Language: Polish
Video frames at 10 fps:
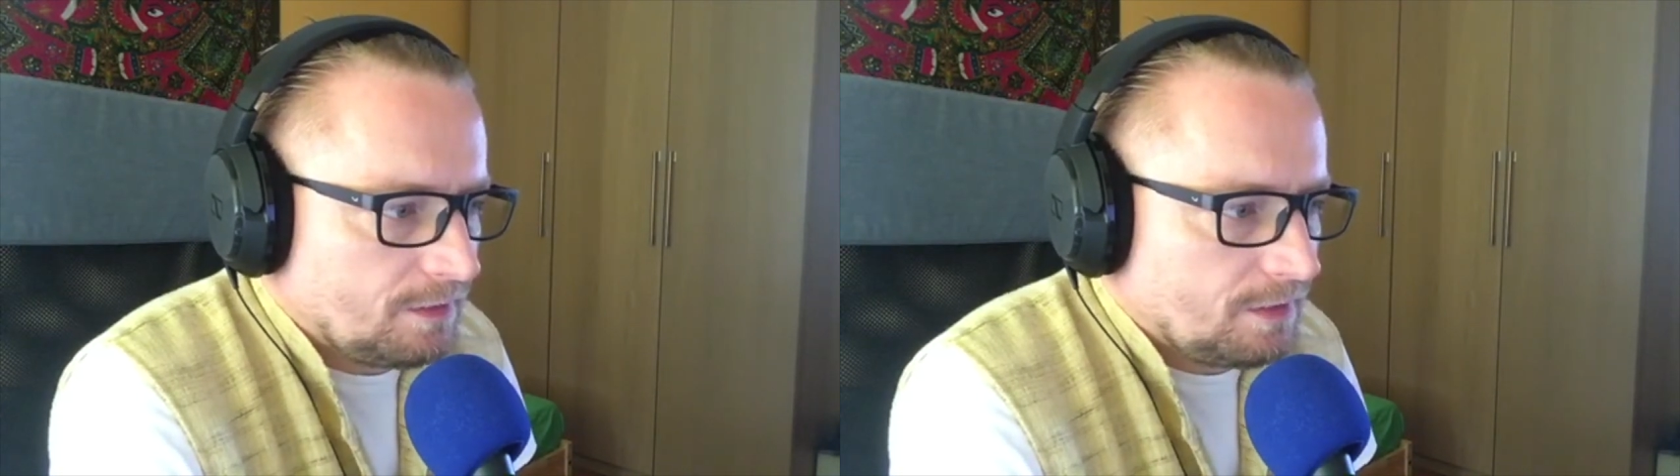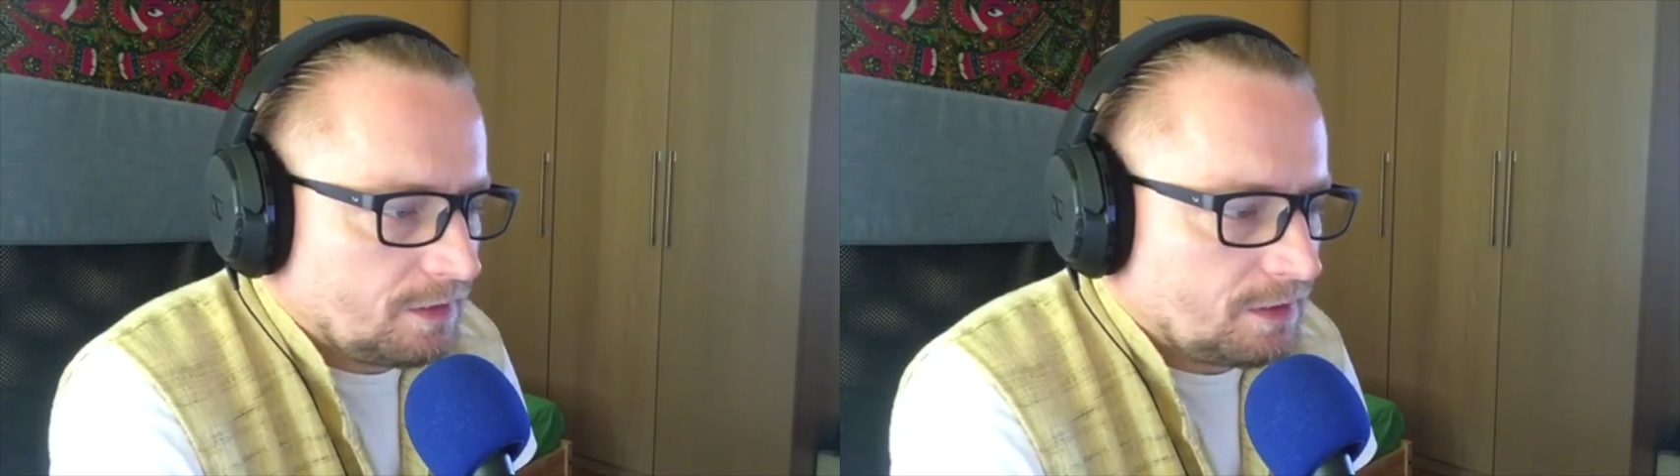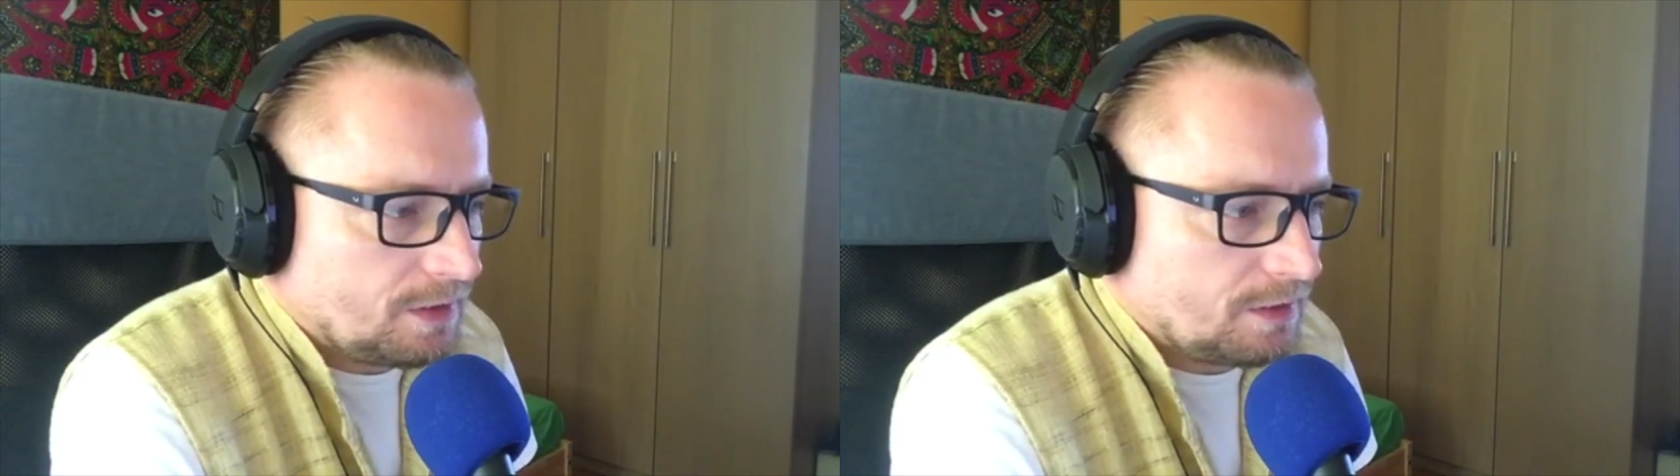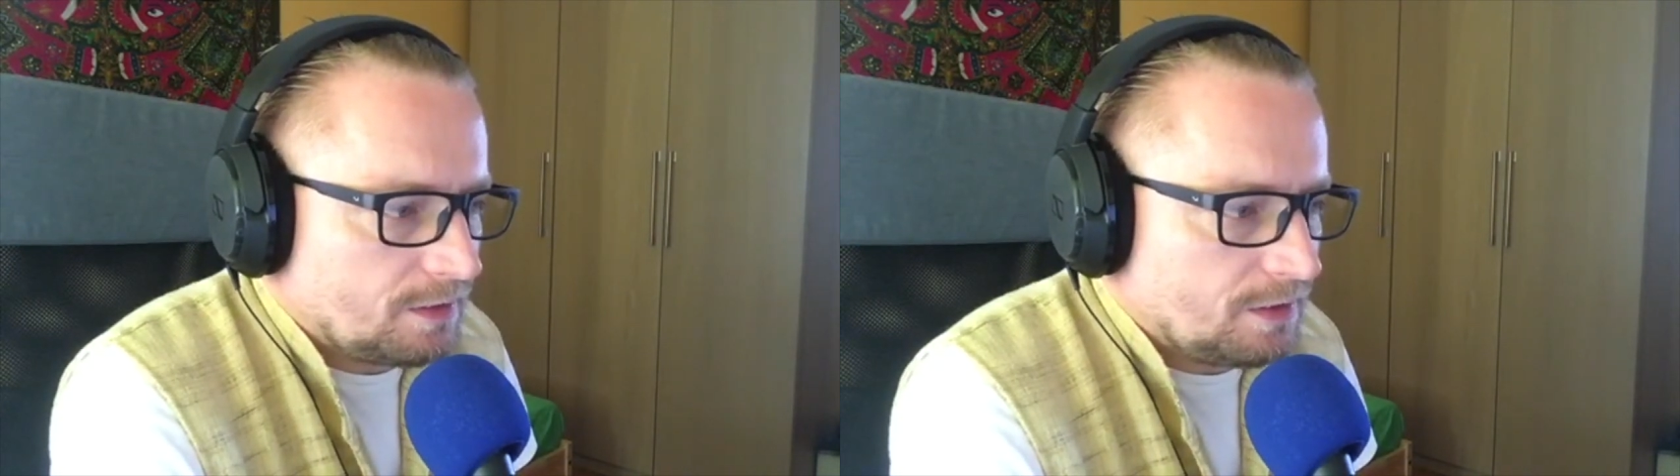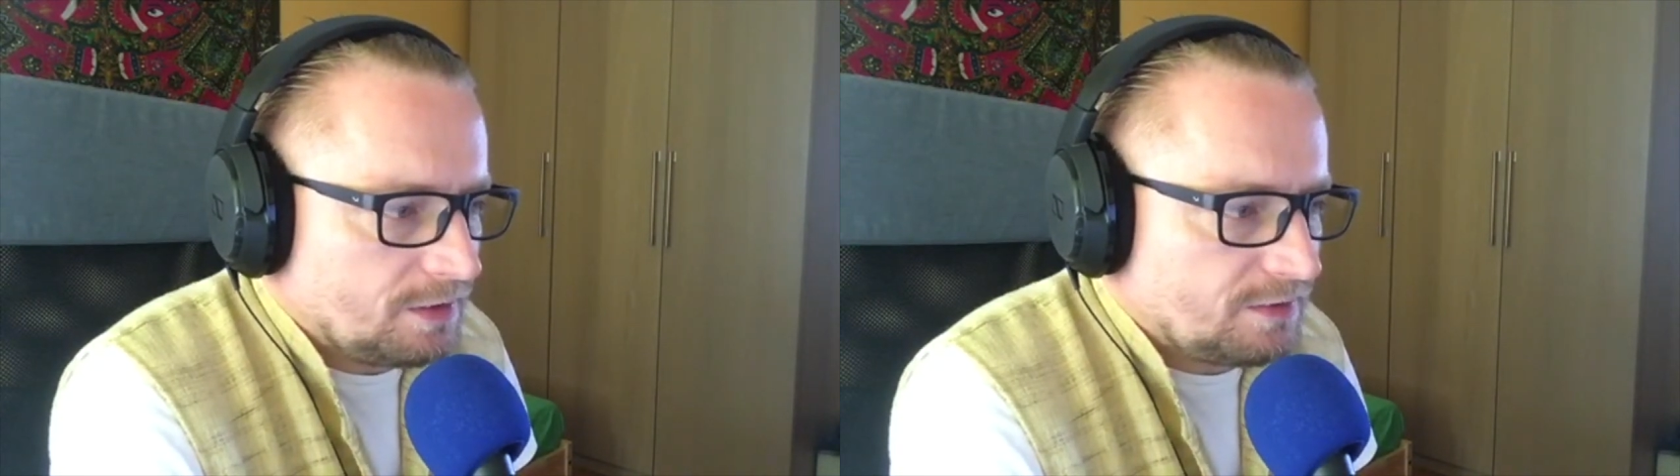
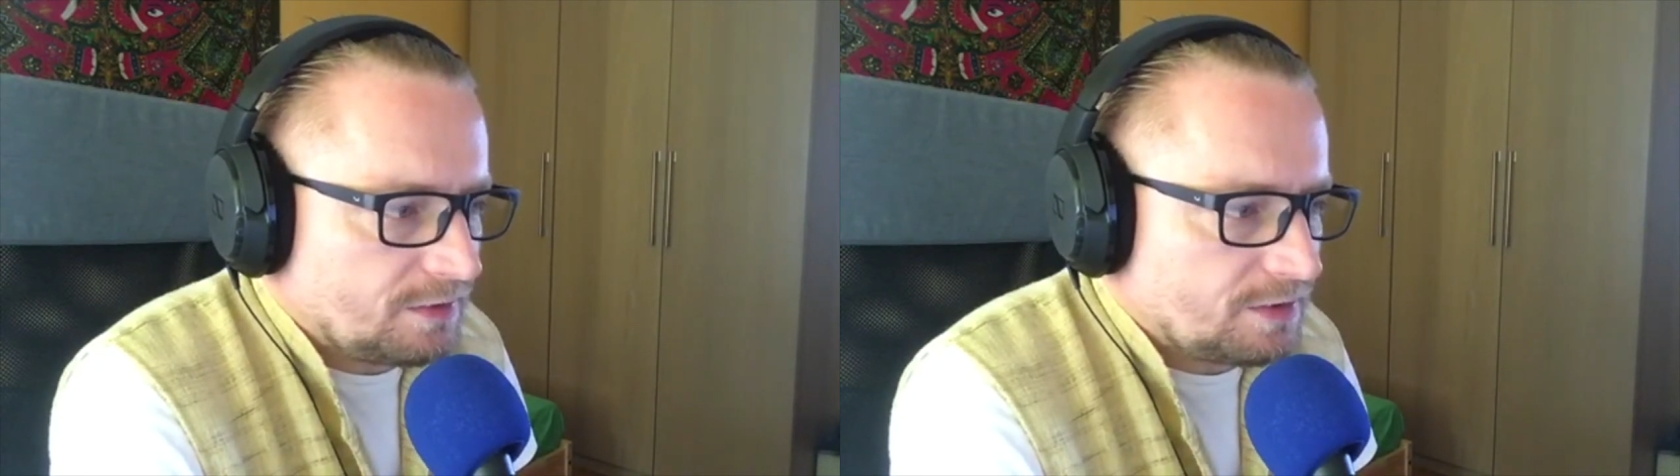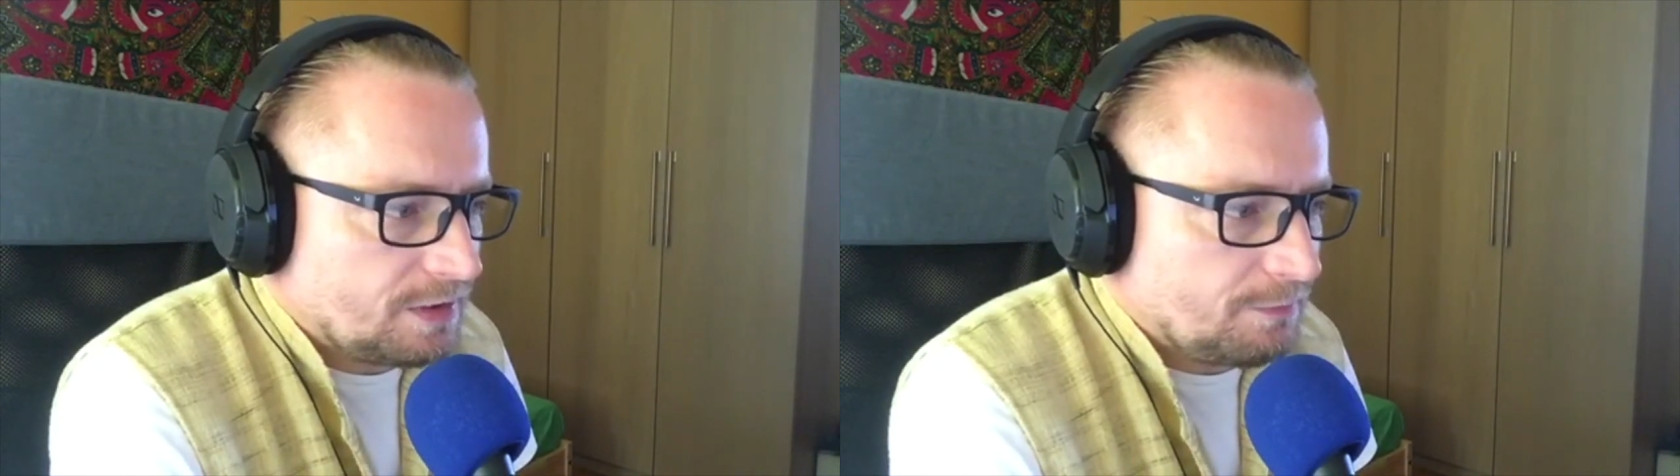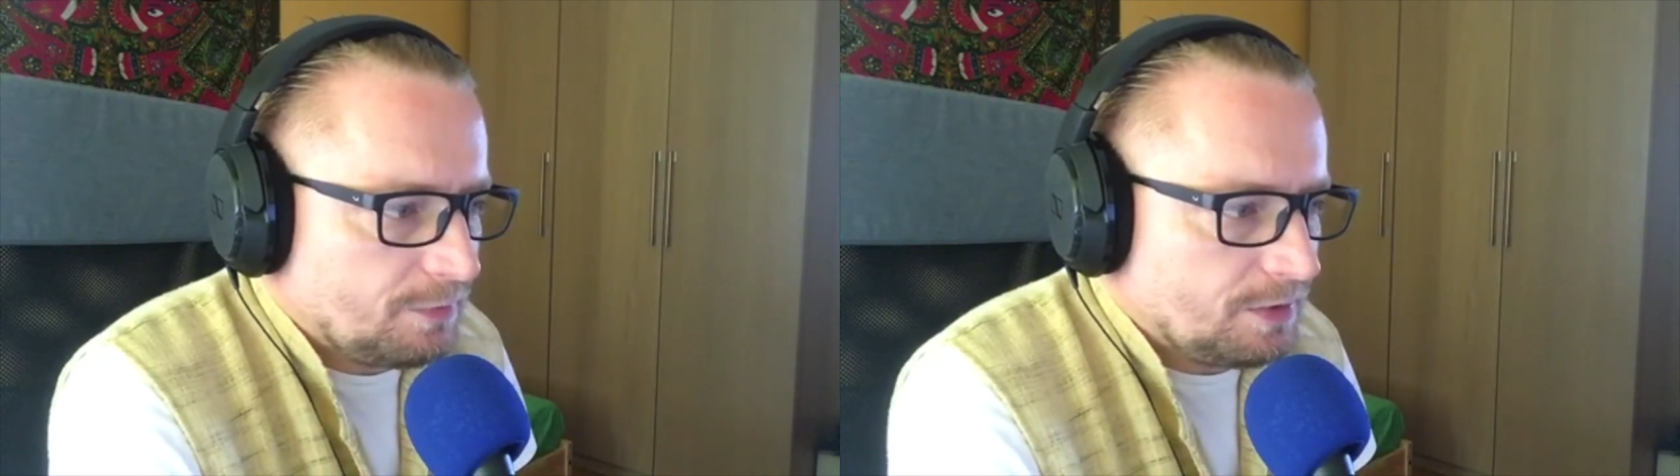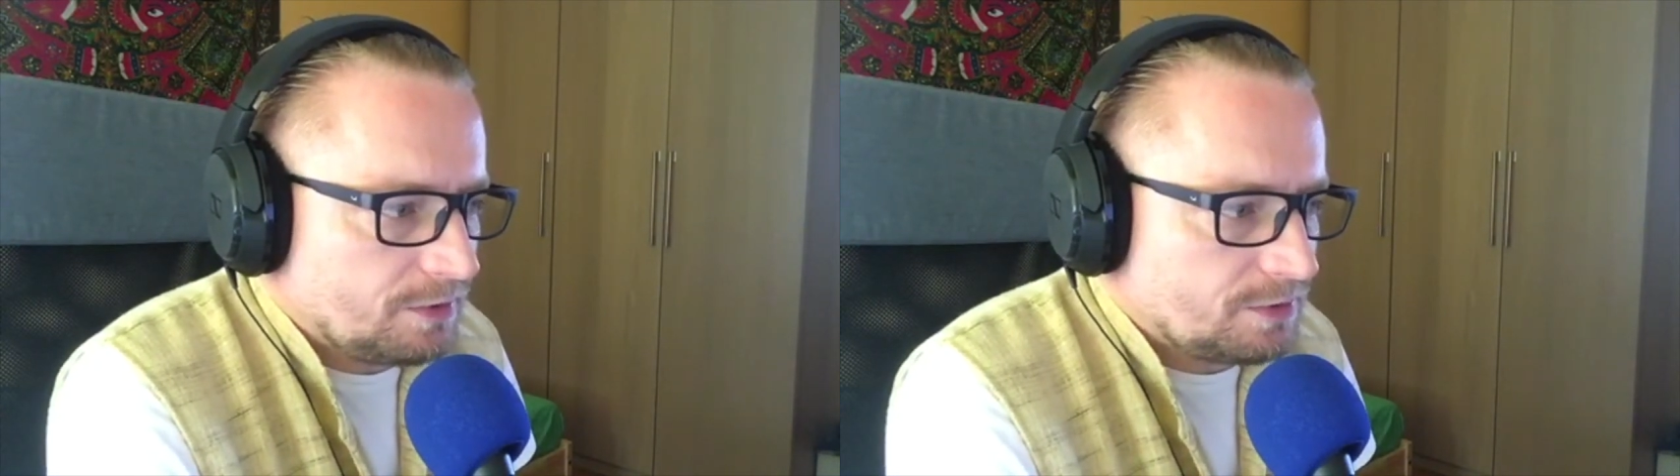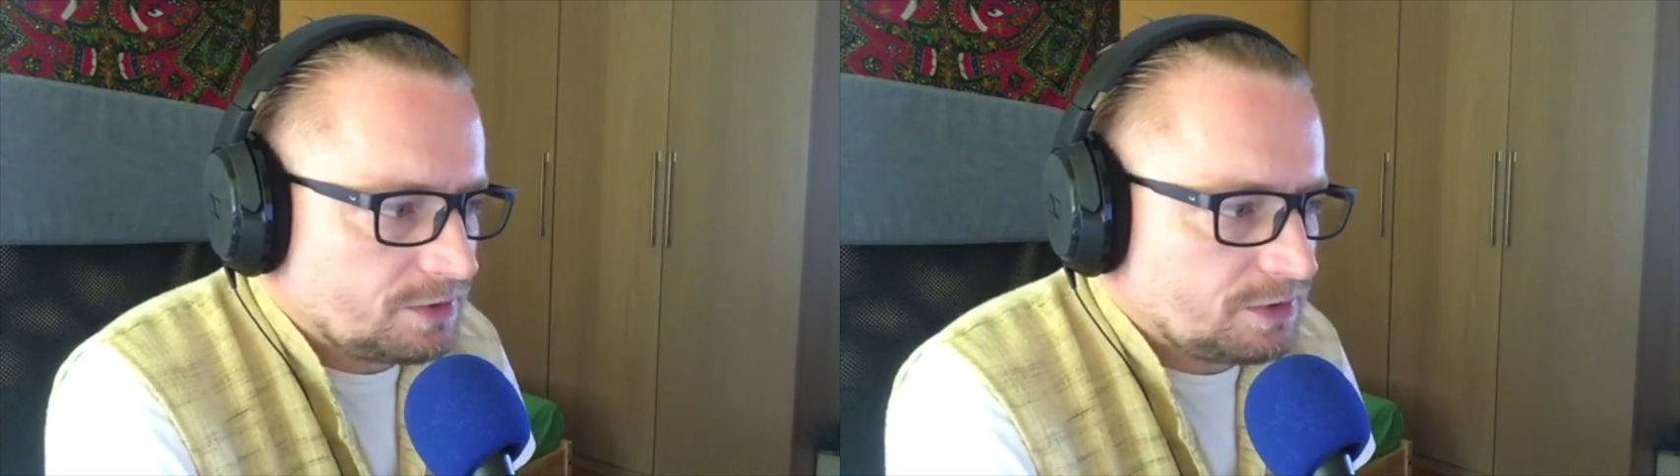Ten liść zaczyna
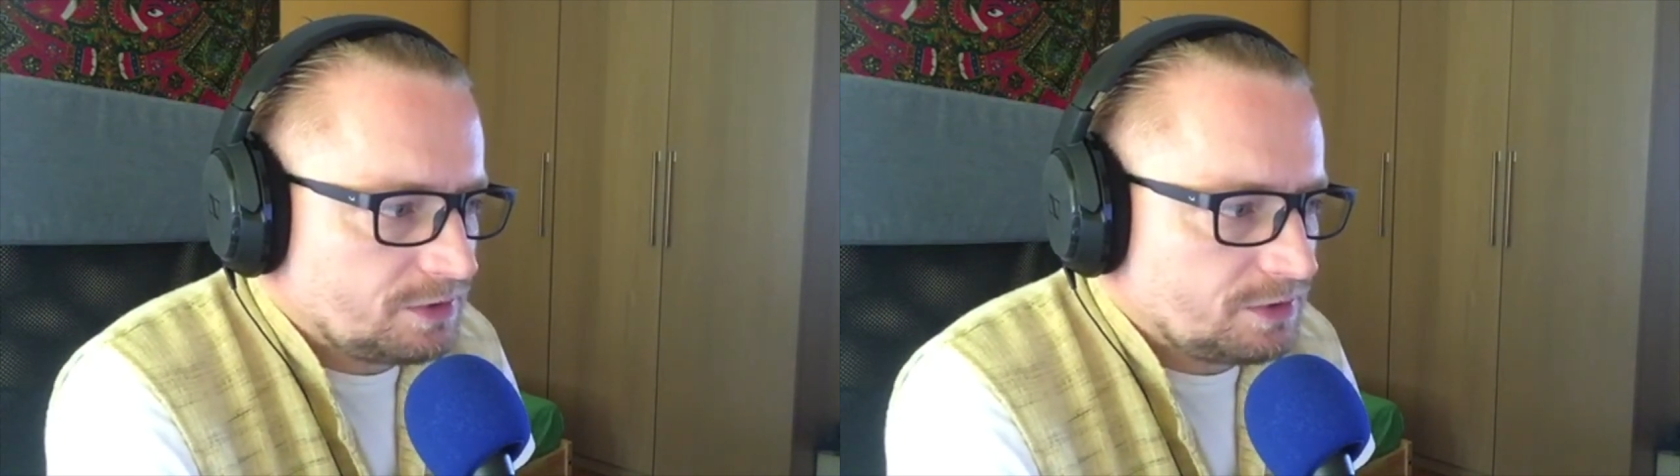płynąć.